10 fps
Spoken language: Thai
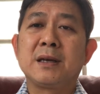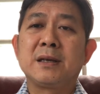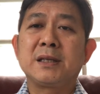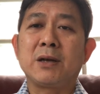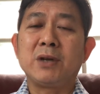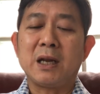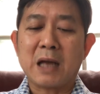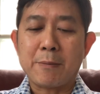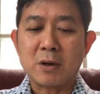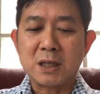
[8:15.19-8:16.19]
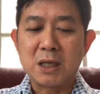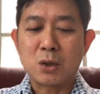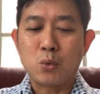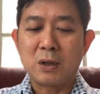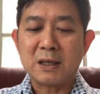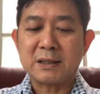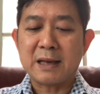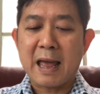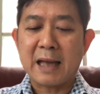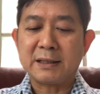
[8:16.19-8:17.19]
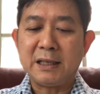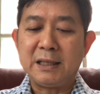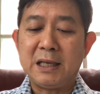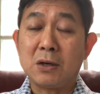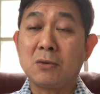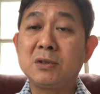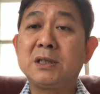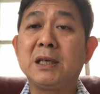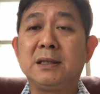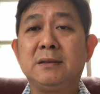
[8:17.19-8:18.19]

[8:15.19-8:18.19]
สิ่งเหล่านี้นะครับ ก็คือคุณลักษณะที่ดีของจิต